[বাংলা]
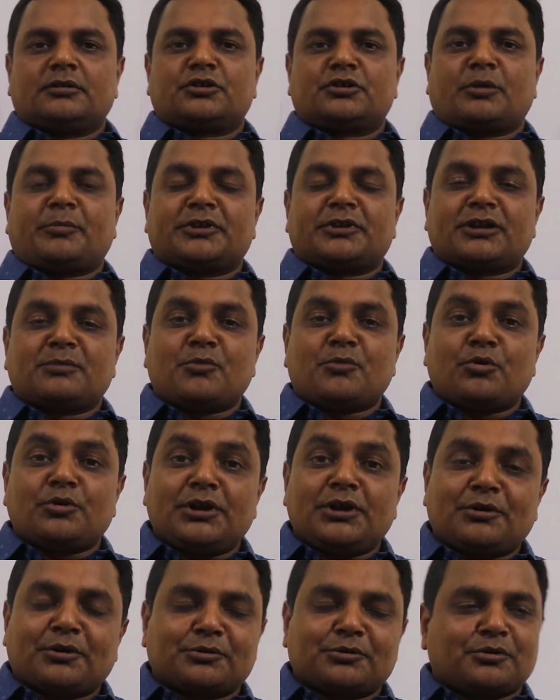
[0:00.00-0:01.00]
সমাজের
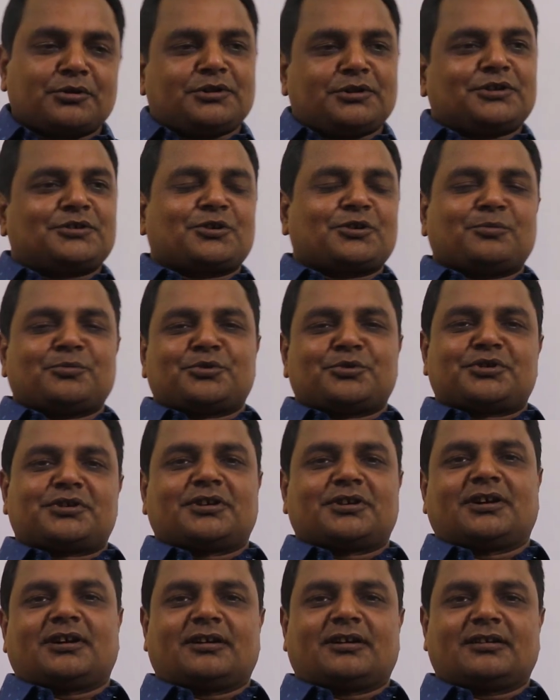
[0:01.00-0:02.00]
মৌলিক অর্থনৈতিক
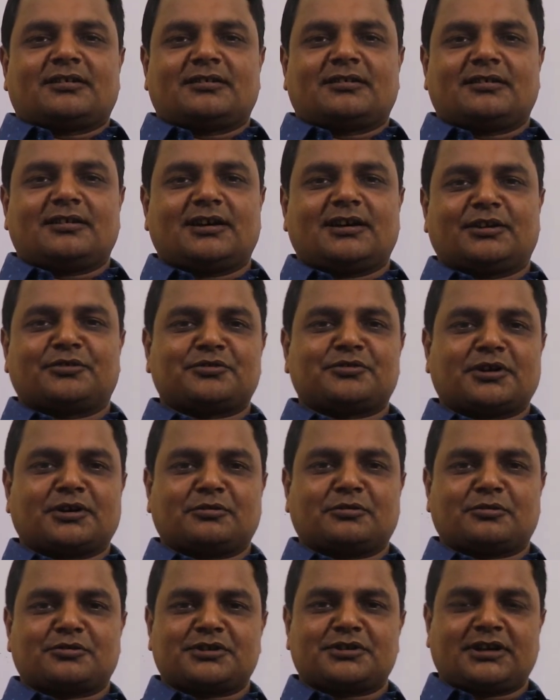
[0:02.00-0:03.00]
সমস্যা আলোচনা
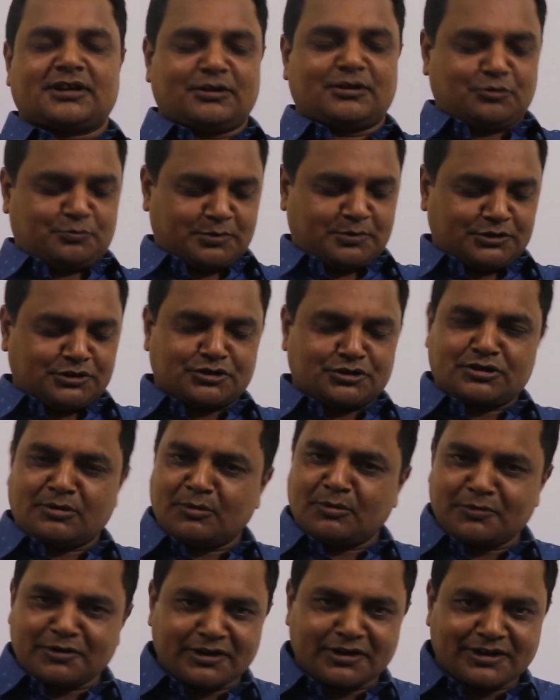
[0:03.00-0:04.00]
করো সেখানে উৎপাদন
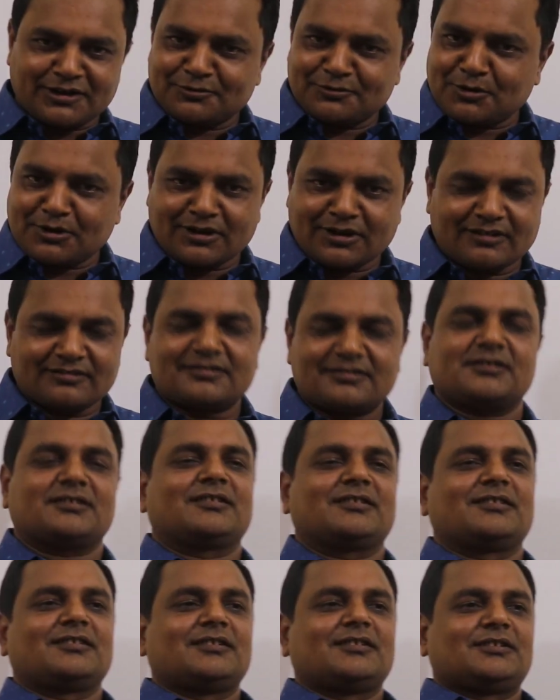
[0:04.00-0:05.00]
সমবান রেখার দরকার আছে
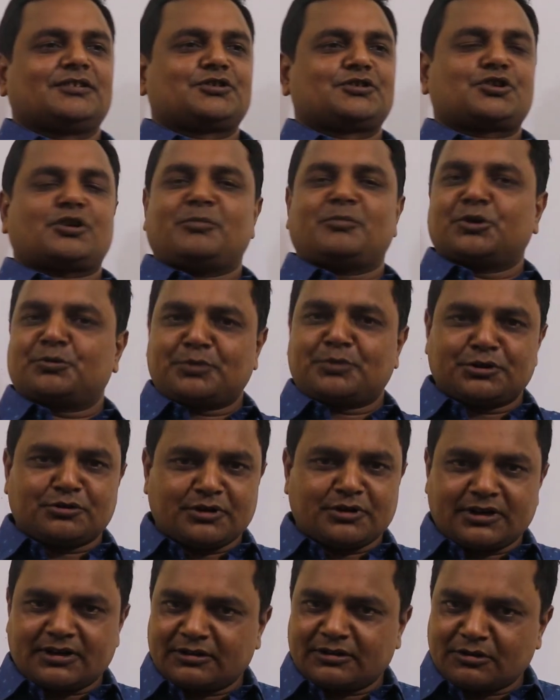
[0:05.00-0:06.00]
সম উৎপাদন
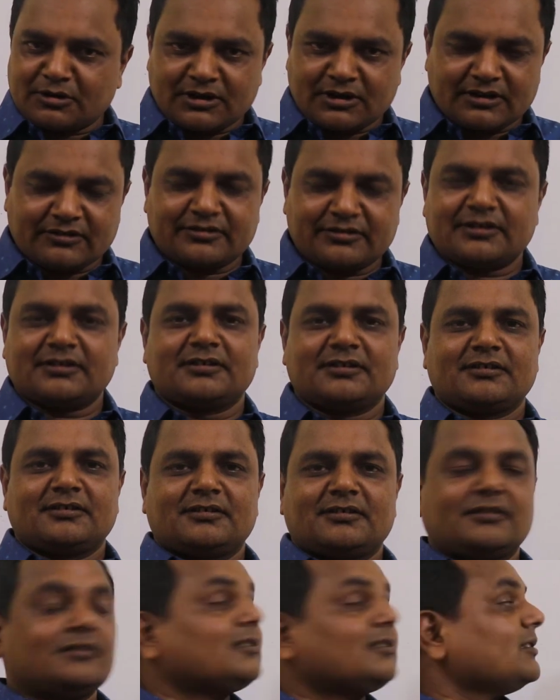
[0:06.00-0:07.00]
রেখার দরকার আছে
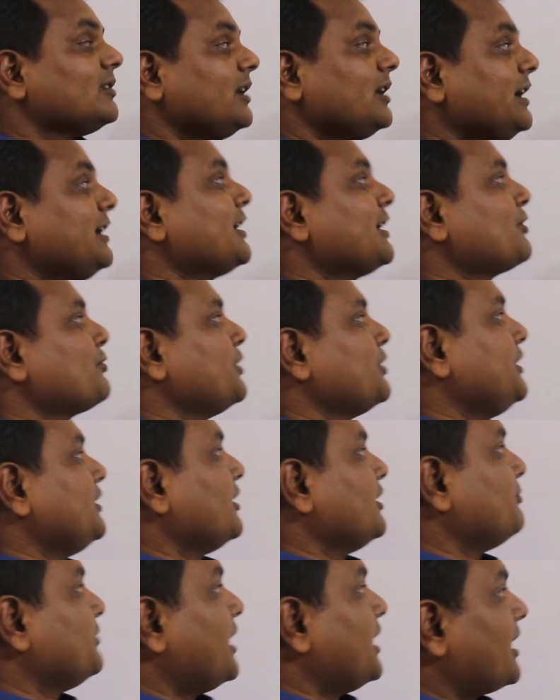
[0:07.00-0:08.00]
এই কারণেই
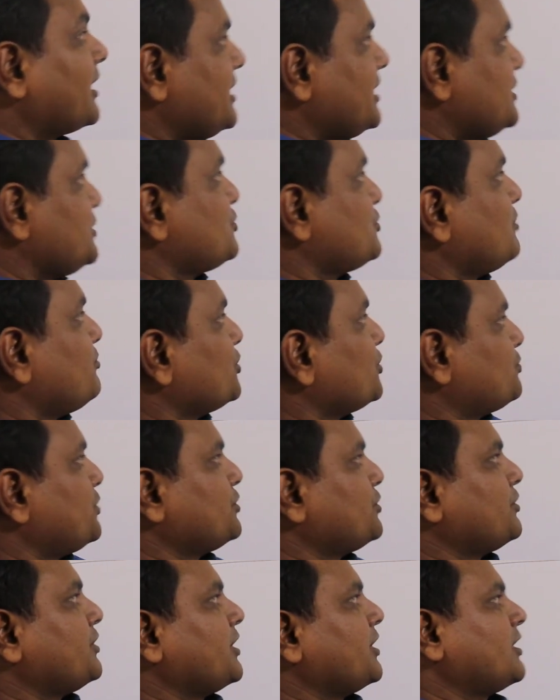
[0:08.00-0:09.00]
আমি আগেই সম
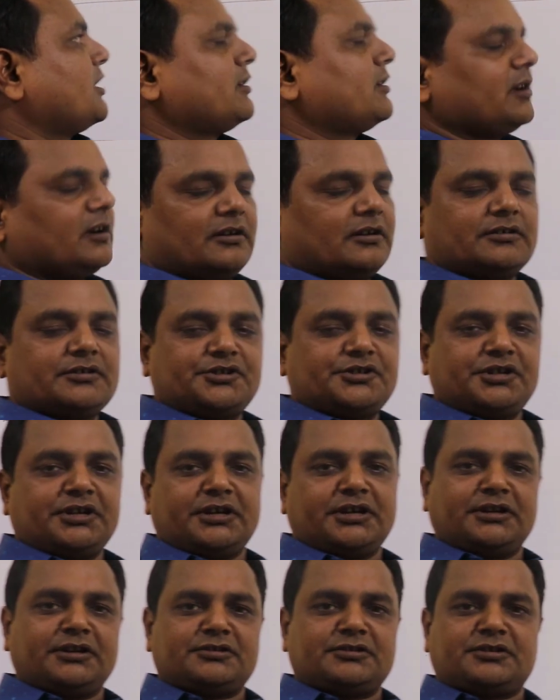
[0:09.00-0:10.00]
উৎপাদন রেখাটা
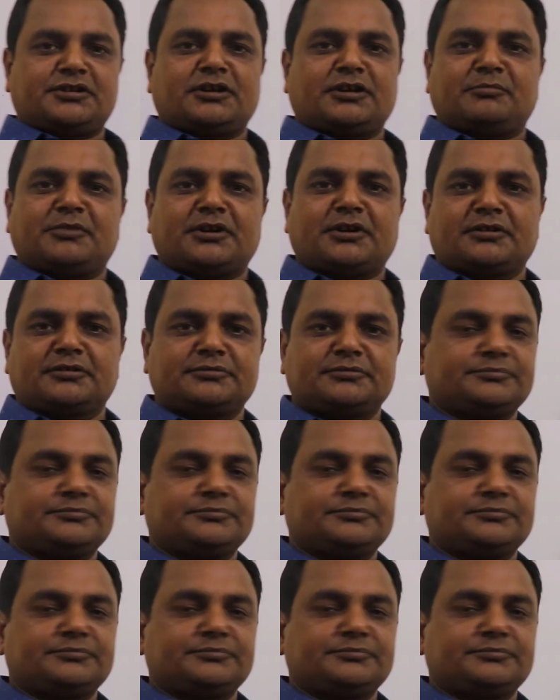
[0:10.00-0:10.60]
শিখে নিচ্ছি আমরা